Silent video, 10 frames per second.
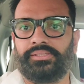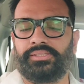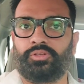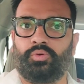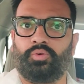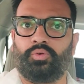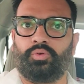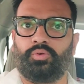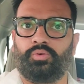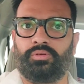गाइस तो
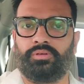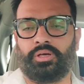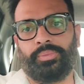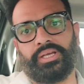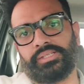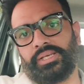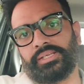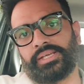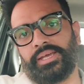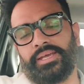अभी का
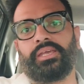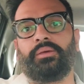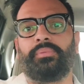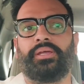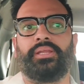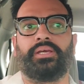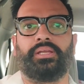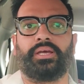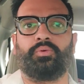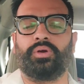सीन ऐसा है कि मैं
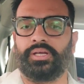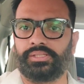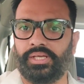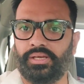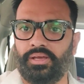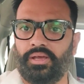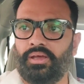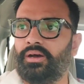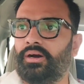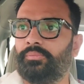निकल गया हूँ घर से
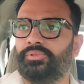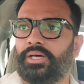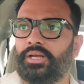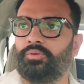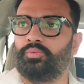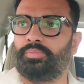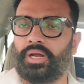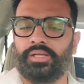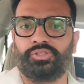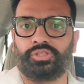अब जा रहा हूँ
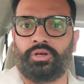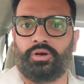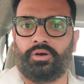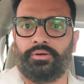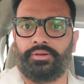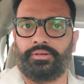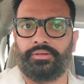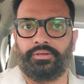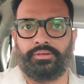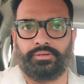ब्रांच
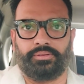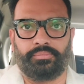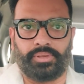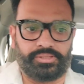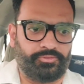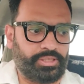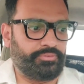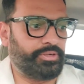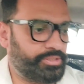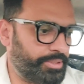और बस
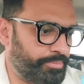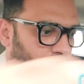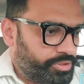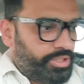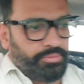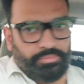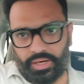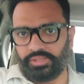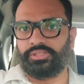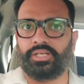फटाफट से पहुँचते
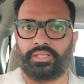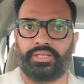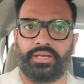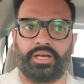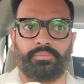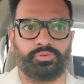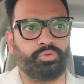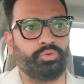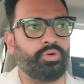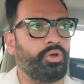हैं ब्रांच करते हैं
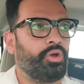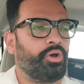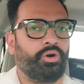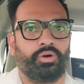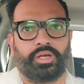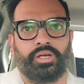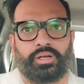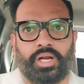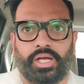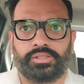काम शुरू और
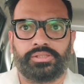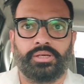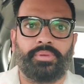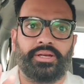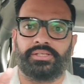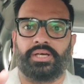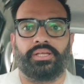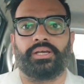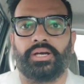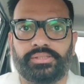कल रात से
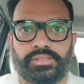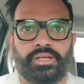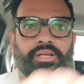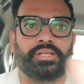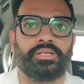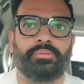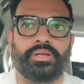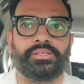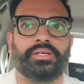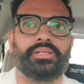बारिश आ रही है गाइस कल रात
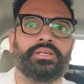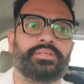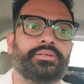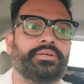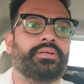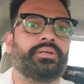से बारिश आ रही है